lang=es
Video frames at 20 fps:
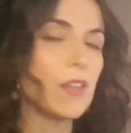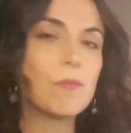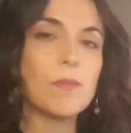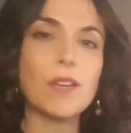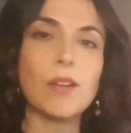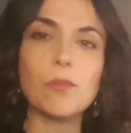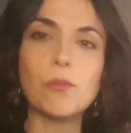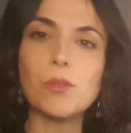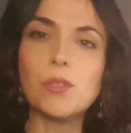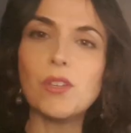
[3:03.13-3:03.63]

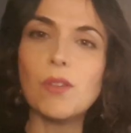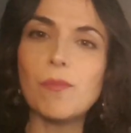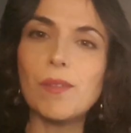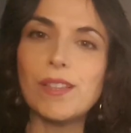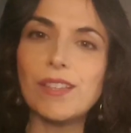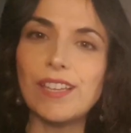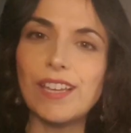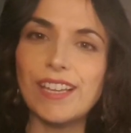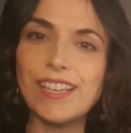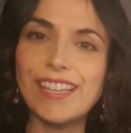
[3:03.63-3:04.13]
Mira,
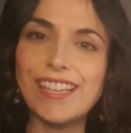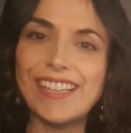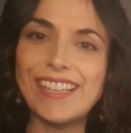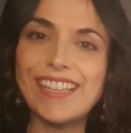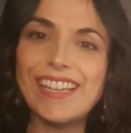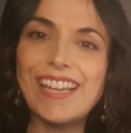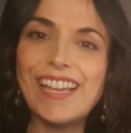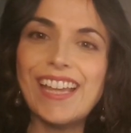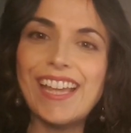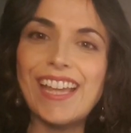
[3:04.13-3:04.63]
curiosamente
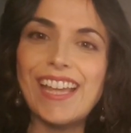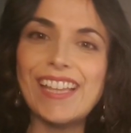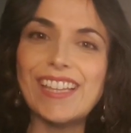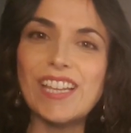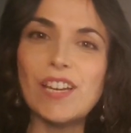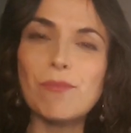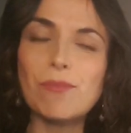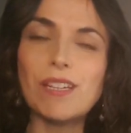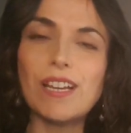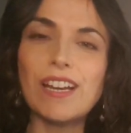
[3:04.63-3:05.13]
aquí eh,
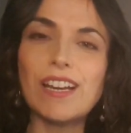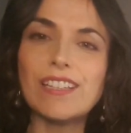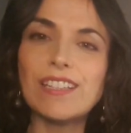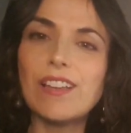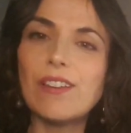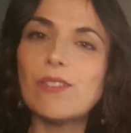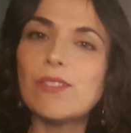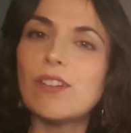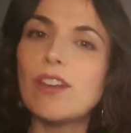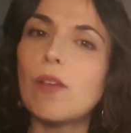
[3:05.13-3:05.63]
tenemos la carta
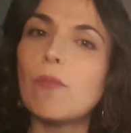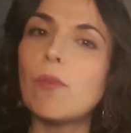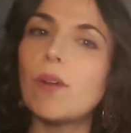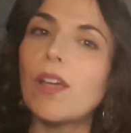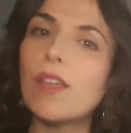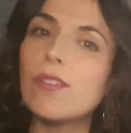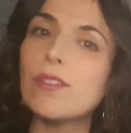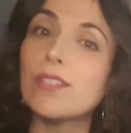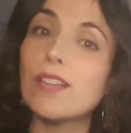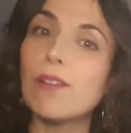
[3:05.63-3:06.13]
de los
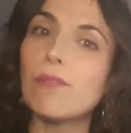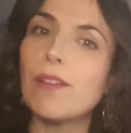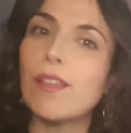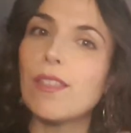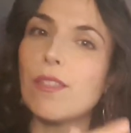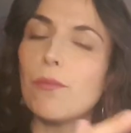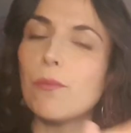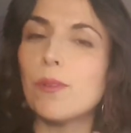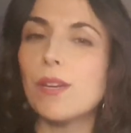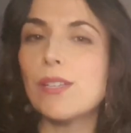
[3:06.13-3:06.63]
enamorados que habla
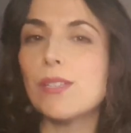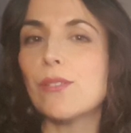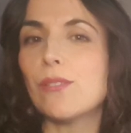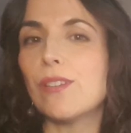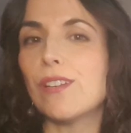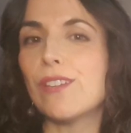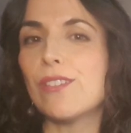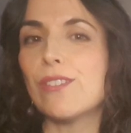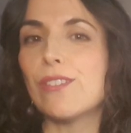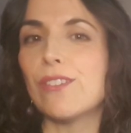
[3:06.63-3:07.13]
de buenas
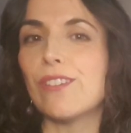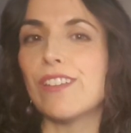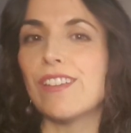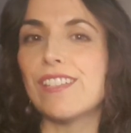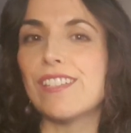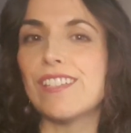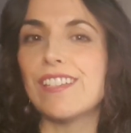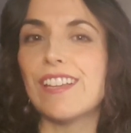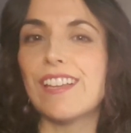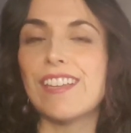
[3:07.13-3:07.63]
conexiones